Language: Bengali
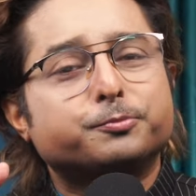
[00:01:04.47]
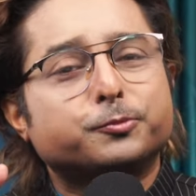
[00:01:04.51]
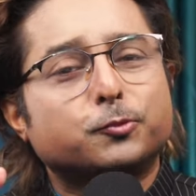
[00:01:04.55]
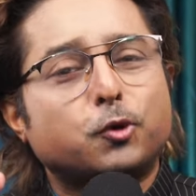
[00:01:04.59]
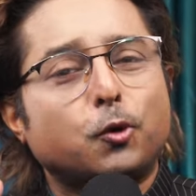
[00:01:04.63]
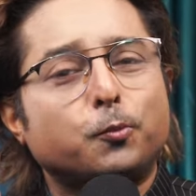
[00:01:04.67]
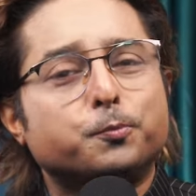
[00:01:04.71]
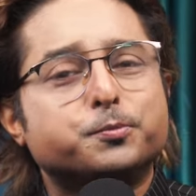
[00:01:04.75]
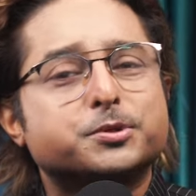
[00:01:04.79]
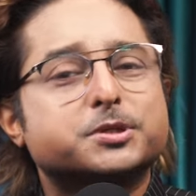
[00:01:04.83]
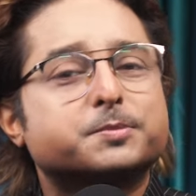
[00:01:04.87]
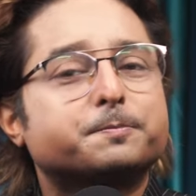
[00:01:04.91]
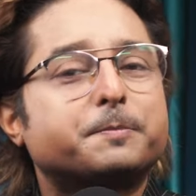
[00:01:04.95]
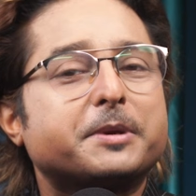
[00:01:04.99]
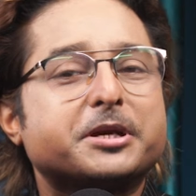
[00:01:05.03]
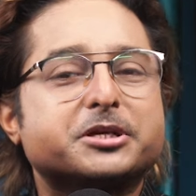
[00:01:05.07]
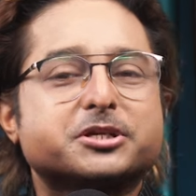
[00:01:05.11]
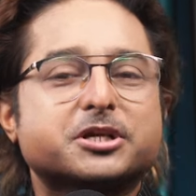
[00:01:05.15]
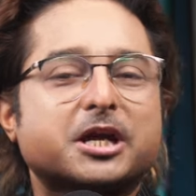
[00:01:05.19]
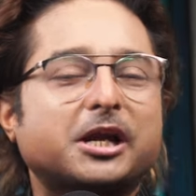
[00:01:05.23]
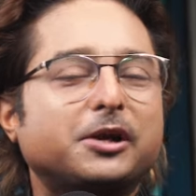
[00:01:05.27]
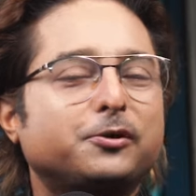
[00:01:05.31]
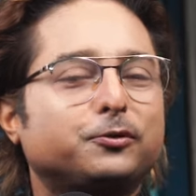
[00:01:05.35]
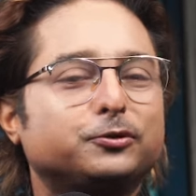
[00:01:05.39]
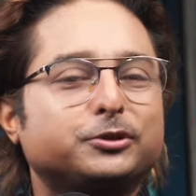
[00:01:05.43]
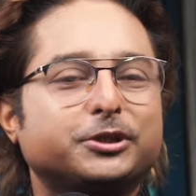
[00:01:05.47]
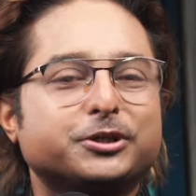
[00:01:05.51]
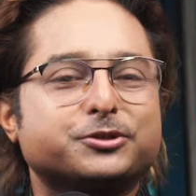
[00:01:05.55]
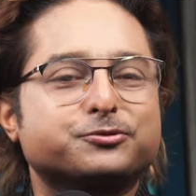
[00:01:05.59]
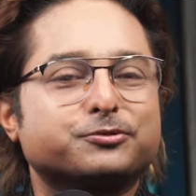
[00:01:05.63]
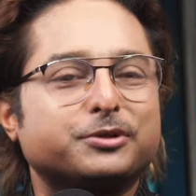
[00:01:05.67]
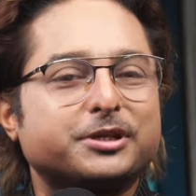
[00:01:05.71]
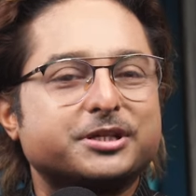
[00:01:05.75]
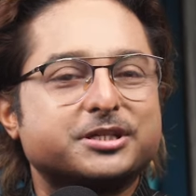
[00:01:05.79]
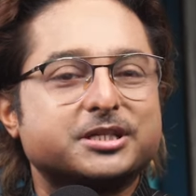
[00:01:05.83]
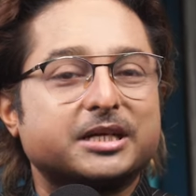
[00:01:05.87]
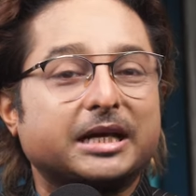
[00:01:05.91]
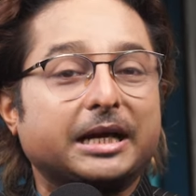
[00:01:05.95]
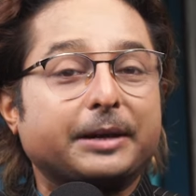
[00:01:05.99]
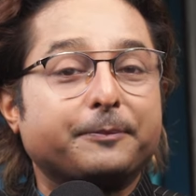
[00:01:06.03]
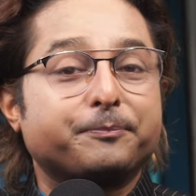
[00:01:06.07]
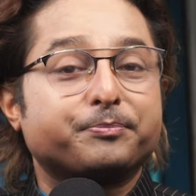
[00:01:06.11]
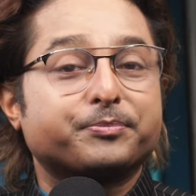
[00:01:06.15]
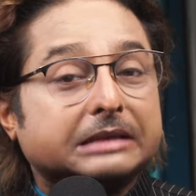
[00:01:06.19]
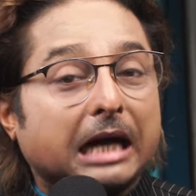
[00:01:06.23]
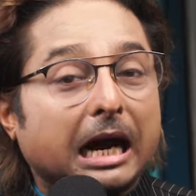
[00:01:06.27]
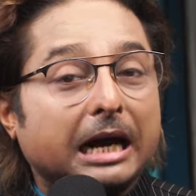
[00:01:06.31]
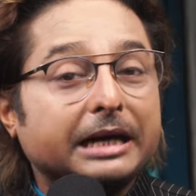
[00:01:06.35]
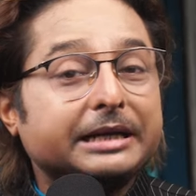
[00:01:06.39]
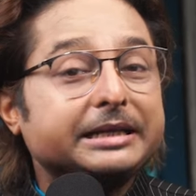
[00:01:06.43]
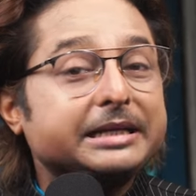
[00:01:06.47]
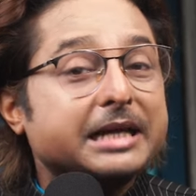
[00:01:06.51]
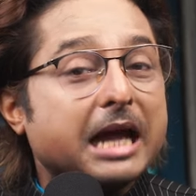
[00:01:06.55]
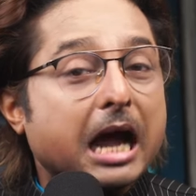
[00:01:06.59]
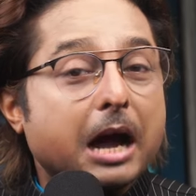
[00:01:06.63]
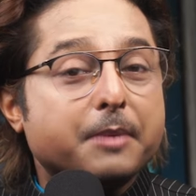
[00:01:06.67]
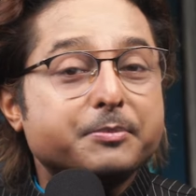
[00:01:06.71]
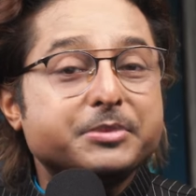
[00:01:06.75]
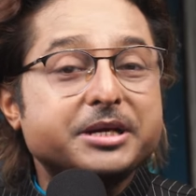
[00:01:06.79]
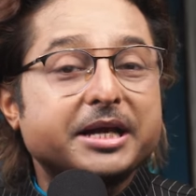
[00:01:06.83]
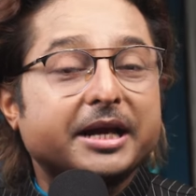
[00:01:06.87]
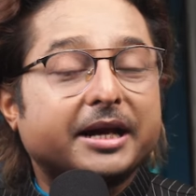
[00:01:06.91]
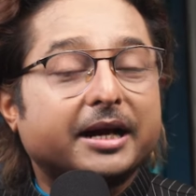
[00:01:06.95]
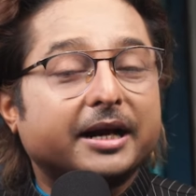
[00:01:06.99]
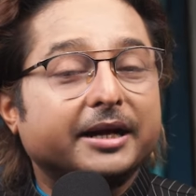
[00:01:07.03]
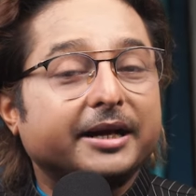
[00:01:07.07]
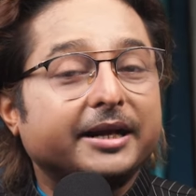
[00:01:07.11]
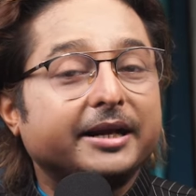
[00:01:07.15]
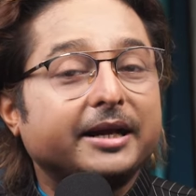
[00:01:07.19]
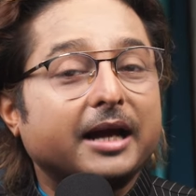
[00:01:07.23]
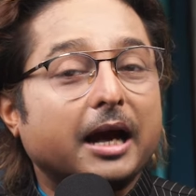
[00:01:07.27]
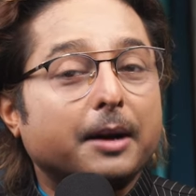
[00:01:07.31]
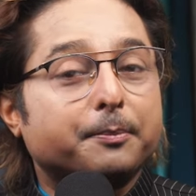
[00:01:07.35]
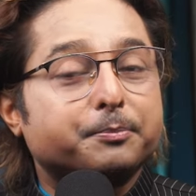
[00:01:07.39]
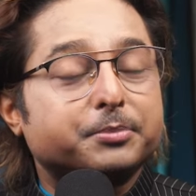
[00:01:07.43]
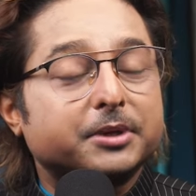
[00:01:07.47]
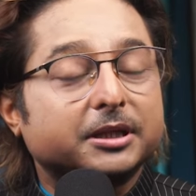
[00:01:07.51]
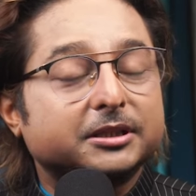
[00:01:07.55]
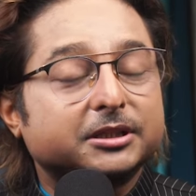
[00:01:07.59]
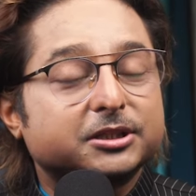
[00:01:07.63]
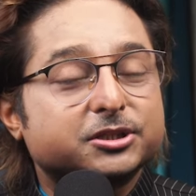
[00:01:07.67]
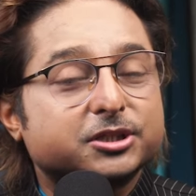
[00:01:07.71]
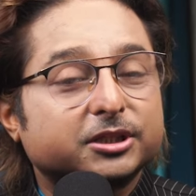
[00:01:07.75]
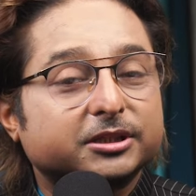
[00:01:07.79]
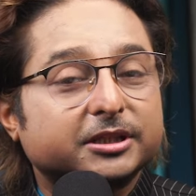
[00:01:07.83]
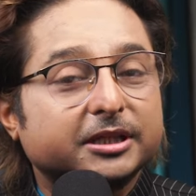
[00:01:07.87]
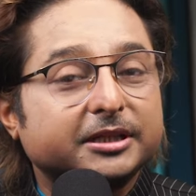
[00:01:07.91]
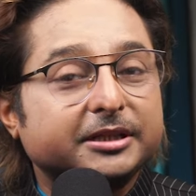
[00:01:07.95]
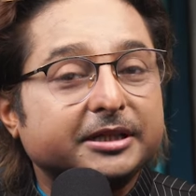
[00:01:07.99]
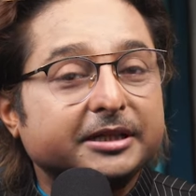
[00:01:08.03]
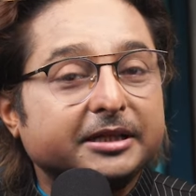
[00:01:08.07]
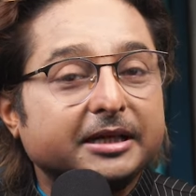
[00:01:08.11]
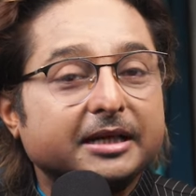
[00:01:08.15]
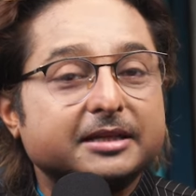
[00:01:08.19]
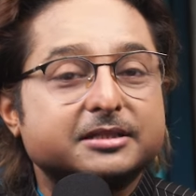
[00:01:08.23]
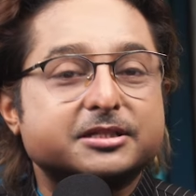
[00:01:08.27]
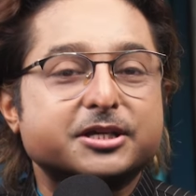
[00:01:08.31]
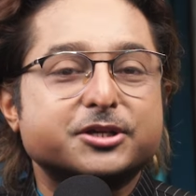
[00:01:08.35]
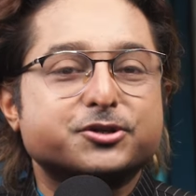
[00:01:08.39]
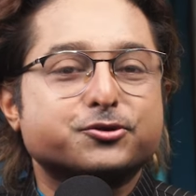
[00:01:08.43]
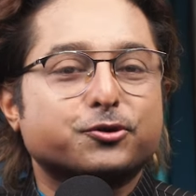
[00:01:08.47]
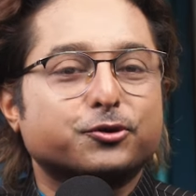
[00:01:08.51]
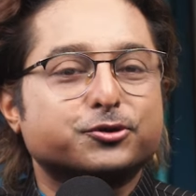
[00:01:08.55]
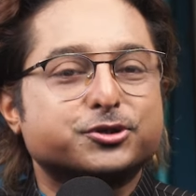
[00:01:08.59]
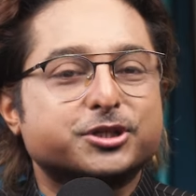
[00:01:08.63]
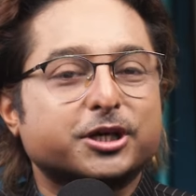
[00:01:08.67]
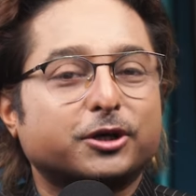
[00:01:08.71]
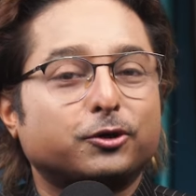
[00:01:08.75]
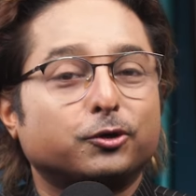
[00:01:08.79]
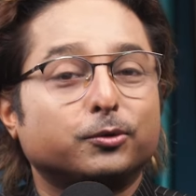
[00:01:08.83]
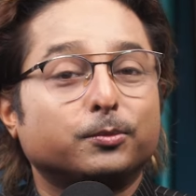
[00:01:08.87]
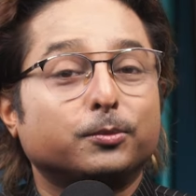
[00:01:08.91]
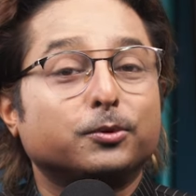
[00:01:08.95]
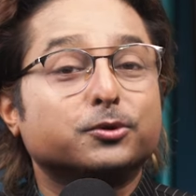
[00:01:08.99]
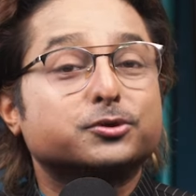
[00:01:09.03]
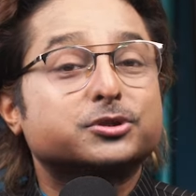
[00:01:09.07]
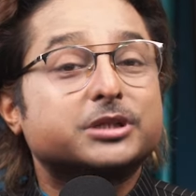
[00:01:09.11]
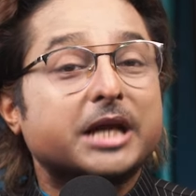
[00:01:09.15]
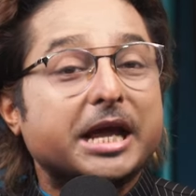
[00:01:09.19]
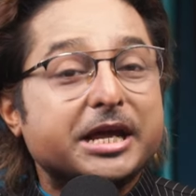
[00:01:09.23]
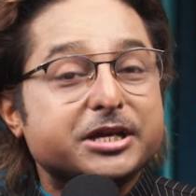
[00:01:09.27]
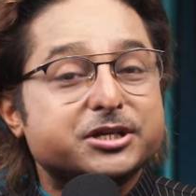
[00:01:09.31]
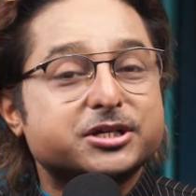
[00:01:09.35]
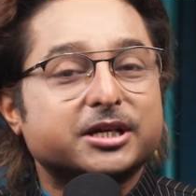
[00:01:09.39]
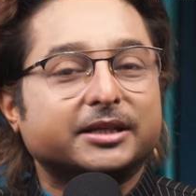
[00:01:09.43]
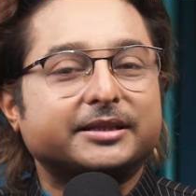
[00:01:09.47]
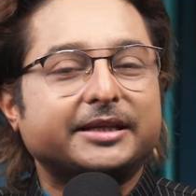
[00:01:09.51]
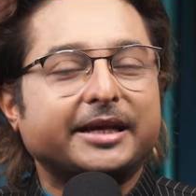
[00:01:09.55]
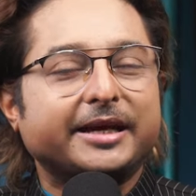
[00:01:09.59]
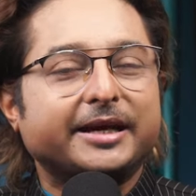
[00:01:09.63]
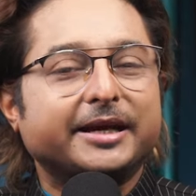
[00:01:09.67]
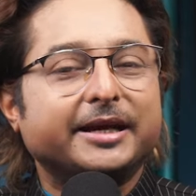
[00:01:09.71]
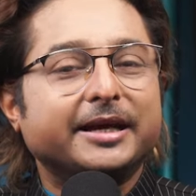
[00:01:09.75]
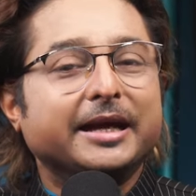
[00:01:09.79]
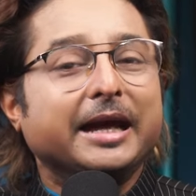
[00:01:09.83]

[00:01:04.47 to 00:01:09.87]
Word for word: খুব স্পেশাল হতে চলেছে তা নিয়ে আমি এখানে আপনাদের সাথে ডিটেলসে চর্চা করব সেই সাথে